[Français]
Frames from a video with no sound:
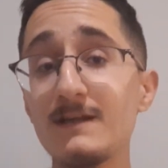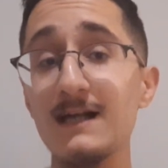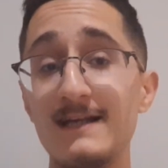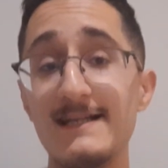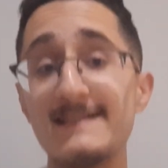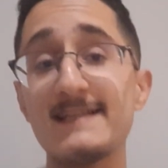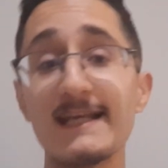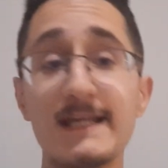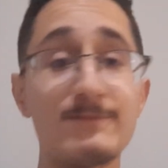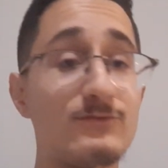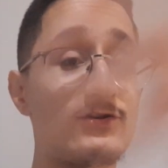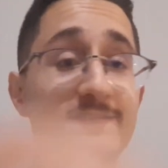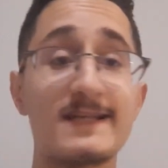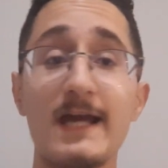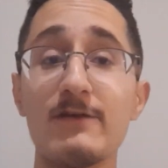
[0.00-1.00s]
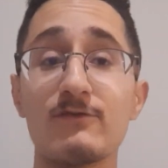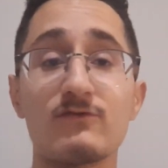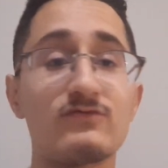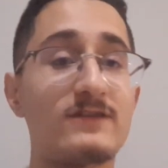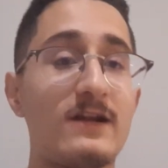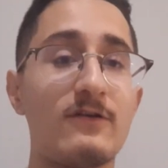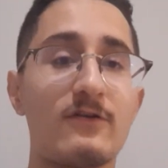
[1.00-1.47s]
Les équipes de Sky ont
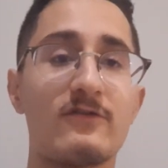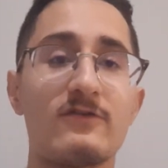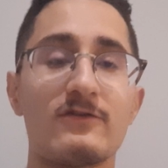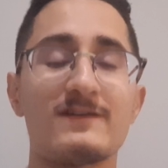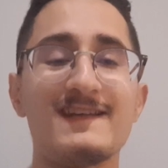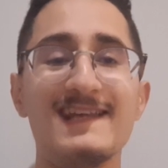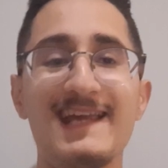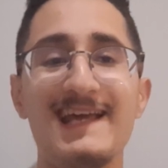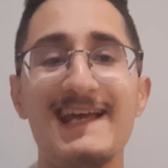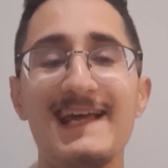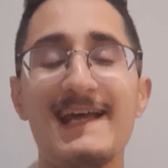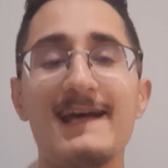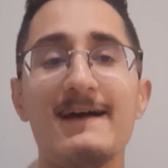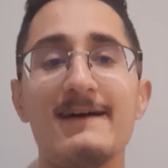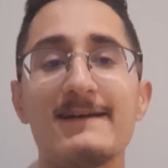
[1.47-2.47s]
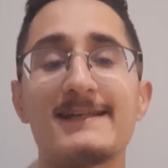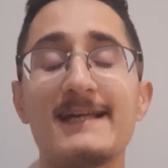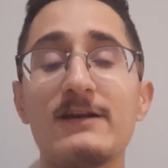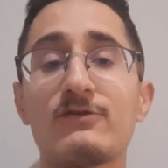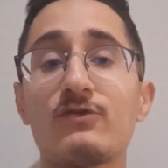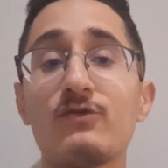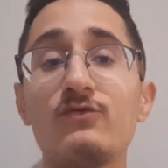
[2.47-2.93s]
tout à l'heure sorti euh,
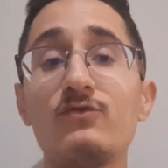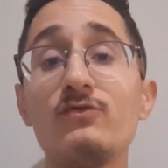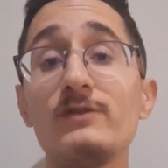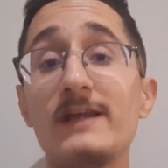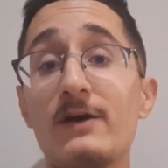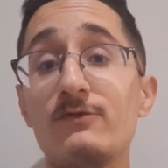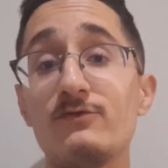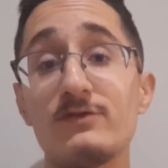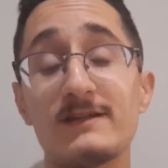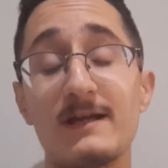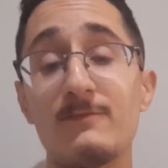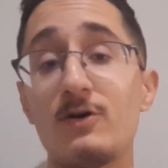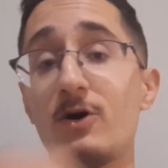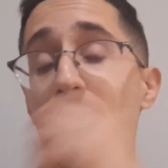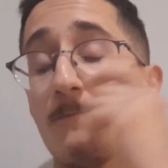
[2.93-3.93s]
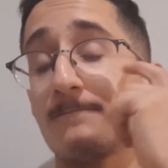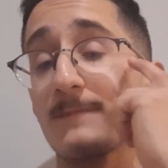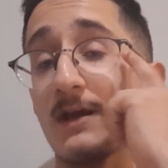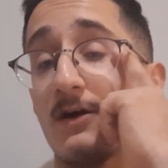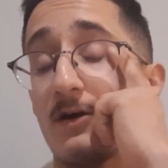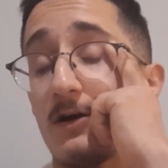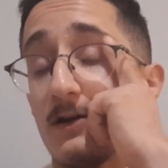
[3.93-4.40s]
quelques noms. Il y a eu notamment
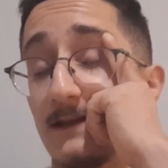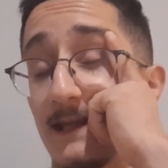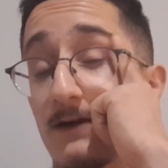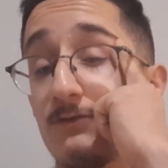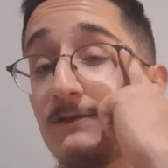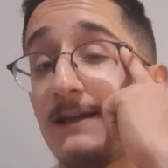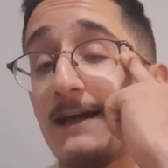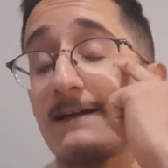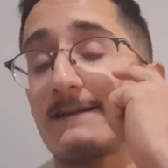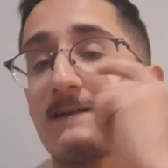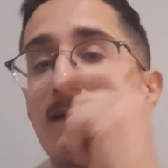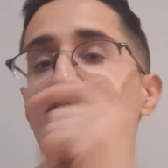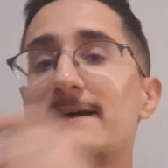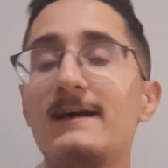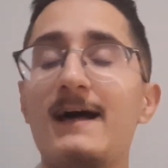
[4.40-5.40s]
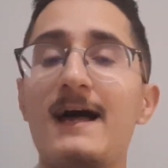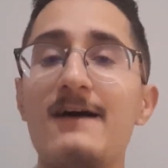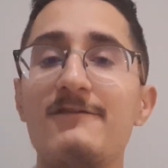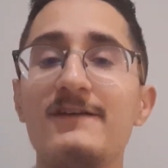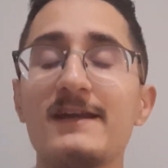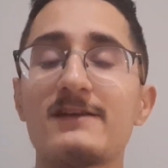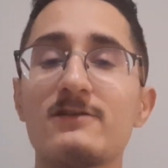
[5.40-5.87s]
euh, des contacts
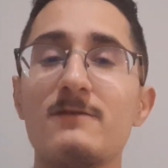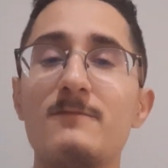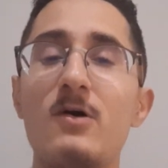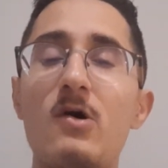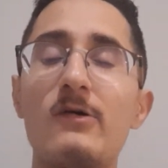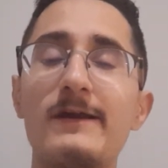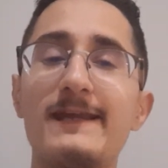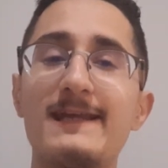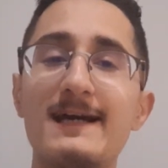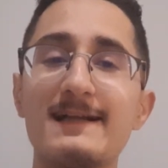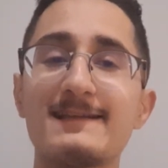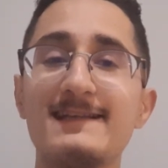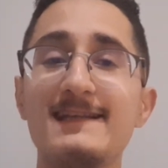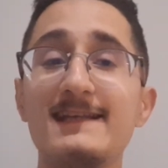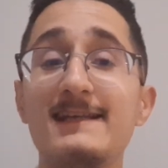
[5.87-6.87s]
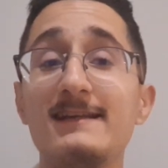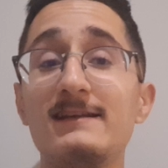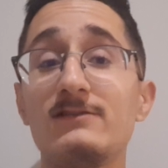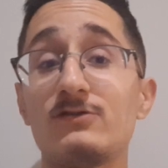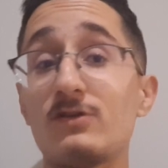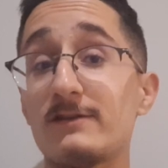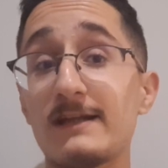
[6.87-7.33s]
avec Mauro Icardi,
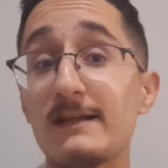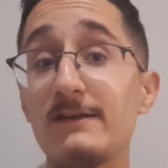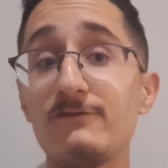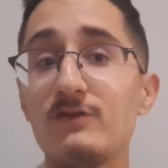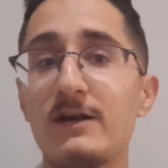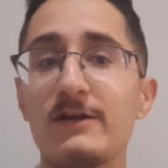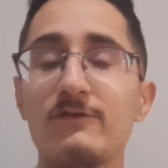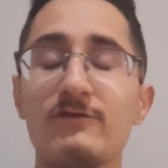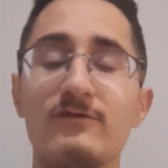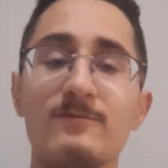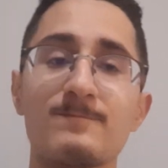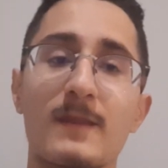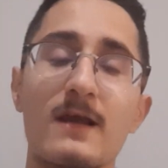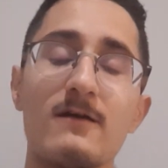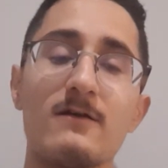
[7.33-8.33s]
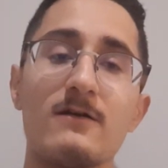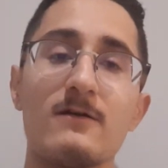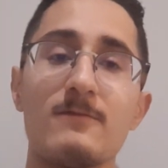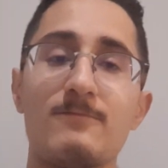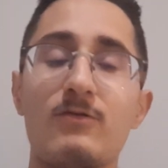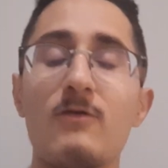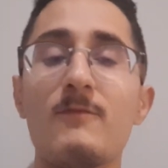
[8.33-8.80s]
une tentative de la Juve
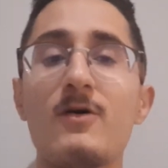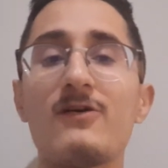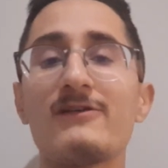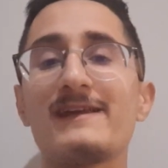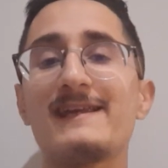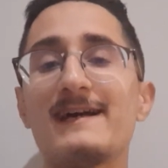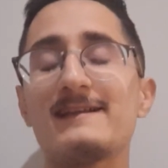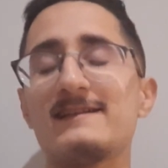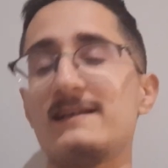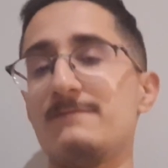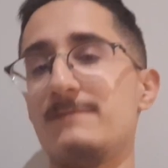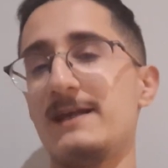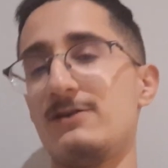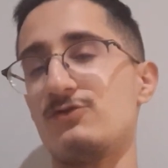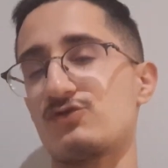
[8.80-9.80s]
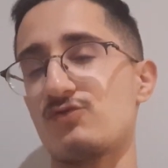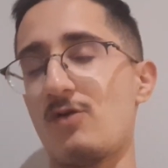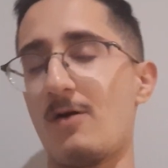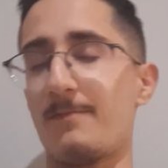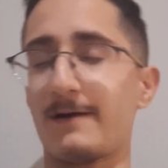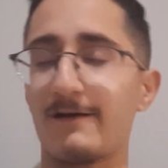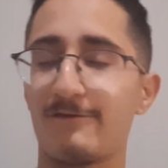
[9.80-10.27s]
euh, pour Mauro Icardi, mais le
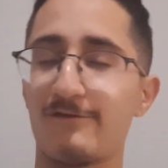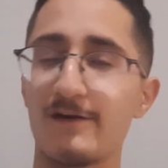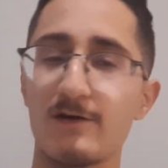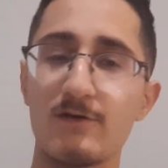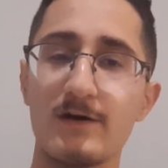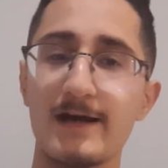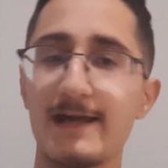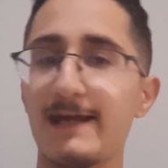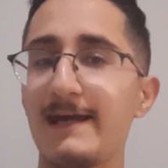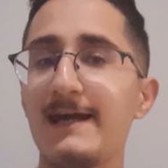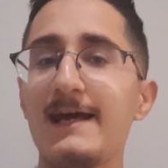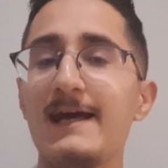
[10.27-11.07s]
joueur préférerait